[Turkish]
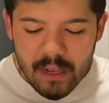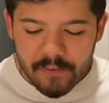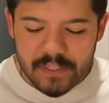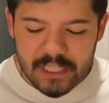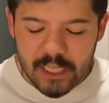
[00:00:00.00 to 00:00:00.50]

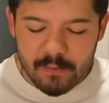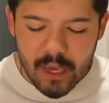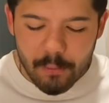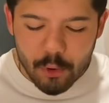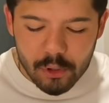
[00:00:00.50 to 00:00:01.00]
Fizik,
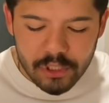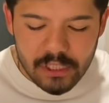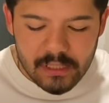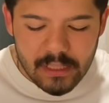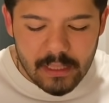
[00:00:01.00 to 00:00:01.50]
kimya,
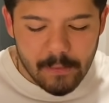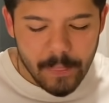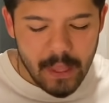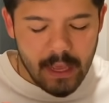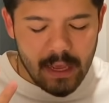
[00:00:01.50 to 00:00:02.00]
biyolojinin de
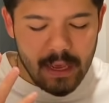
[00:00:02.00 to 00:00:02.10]
e,